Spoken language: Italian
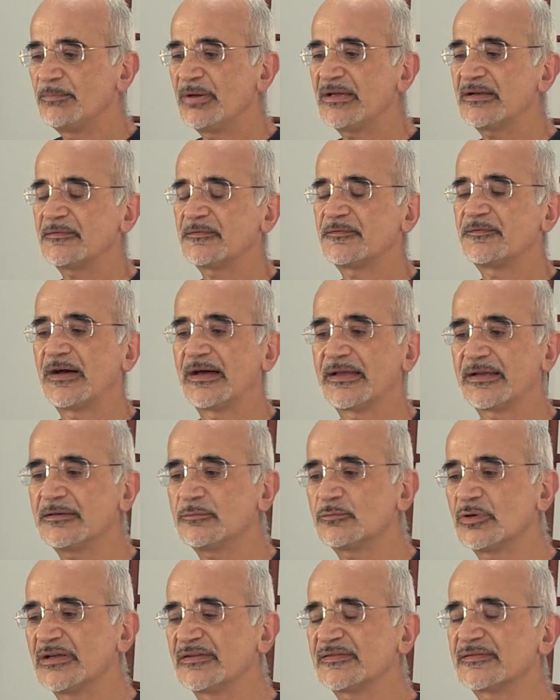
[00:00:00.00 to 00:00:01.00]
Per
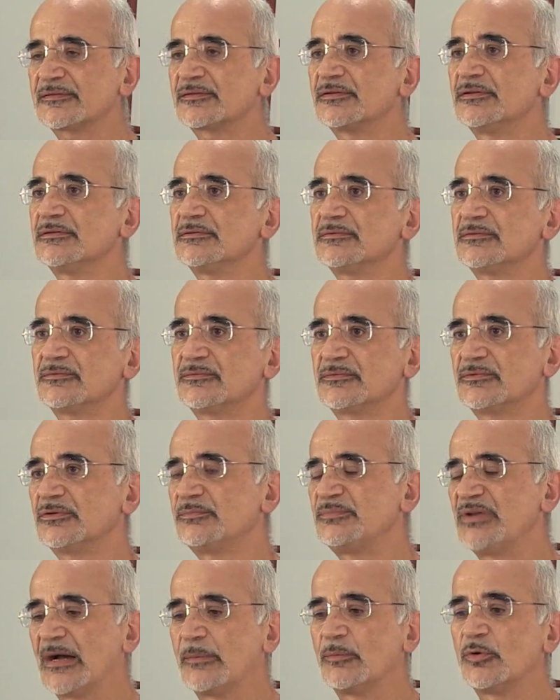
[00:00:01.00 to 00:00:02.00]
fare questo
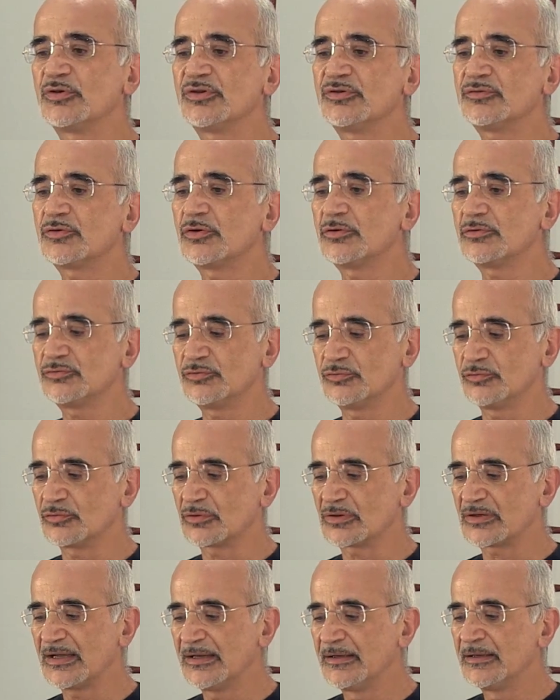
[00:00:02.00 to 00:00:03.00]
dobbiamo
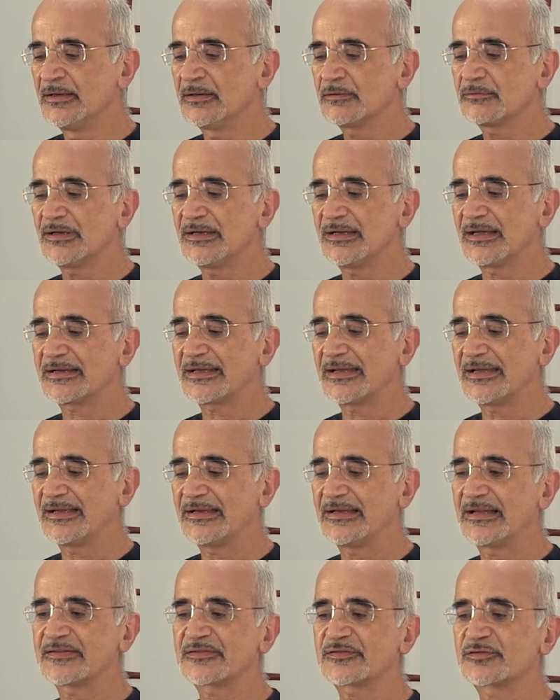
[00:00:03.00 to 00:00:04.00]
introdurre quella
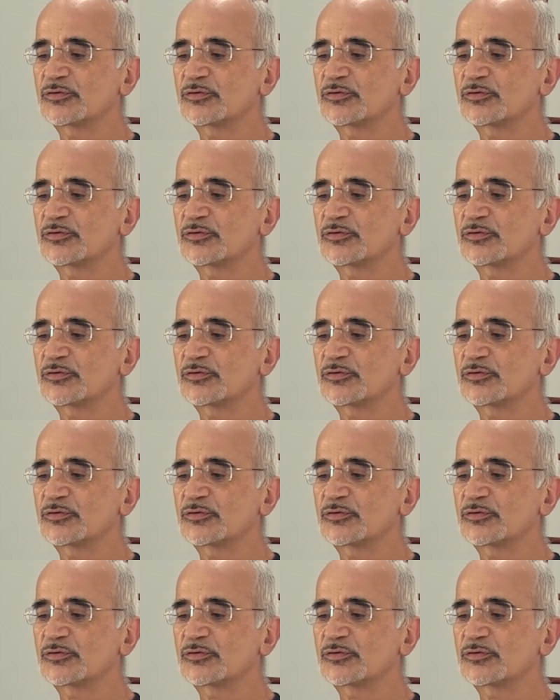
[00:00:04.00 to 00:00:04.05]
che è la